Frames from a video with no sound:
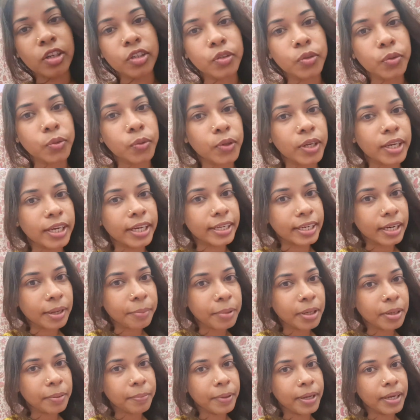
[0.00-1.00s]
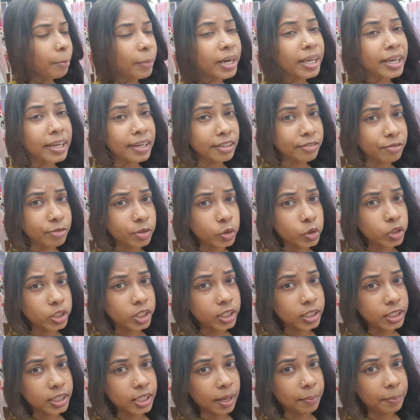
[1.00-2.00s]
তো এটা ভেবেই কনফিউজে
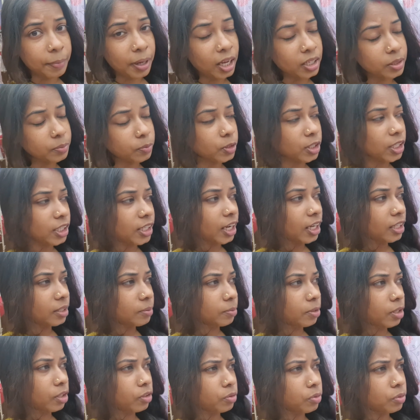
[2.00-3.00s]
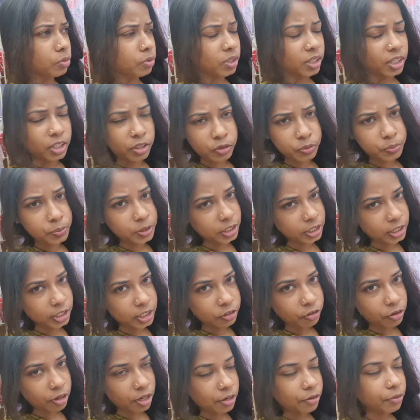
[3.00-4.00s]
মানে ছিলাম কাজবো কি কাচবো না তো একটু
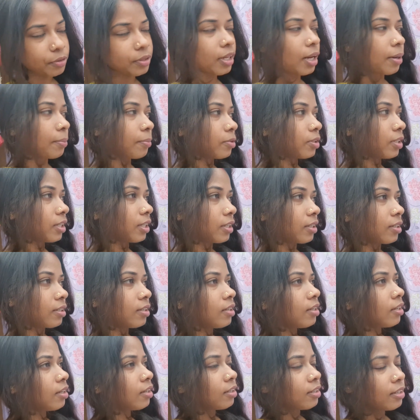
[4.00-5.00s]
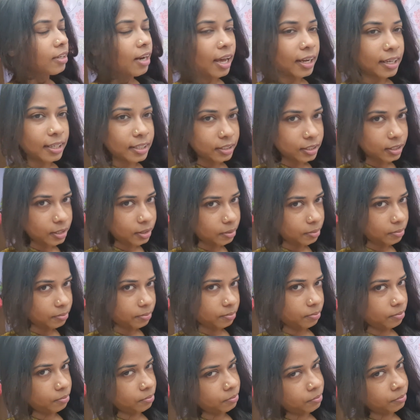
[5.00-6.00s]
বৃষ্টিও এলো তার মধ্যে না কেচে
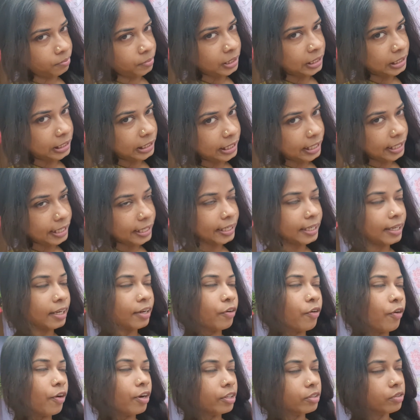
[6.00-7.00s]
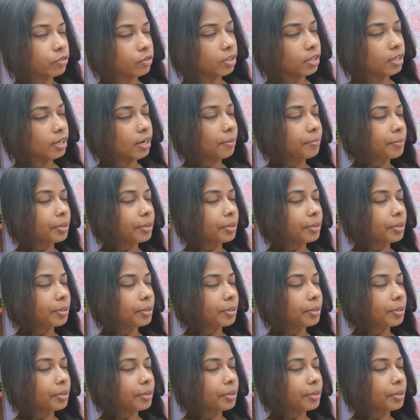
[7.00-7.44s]
ভিজিয়ে রেখে ঘরে চলে এলাম